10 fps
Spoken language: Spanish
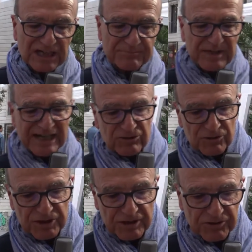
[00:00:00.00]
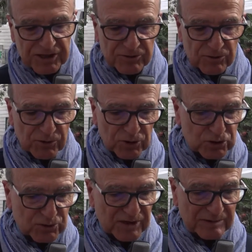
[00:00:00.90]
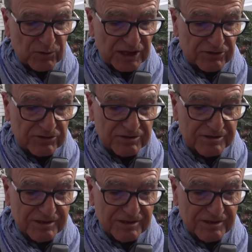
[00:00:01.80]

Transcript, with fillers: captar la inocencia de un rostro enamorado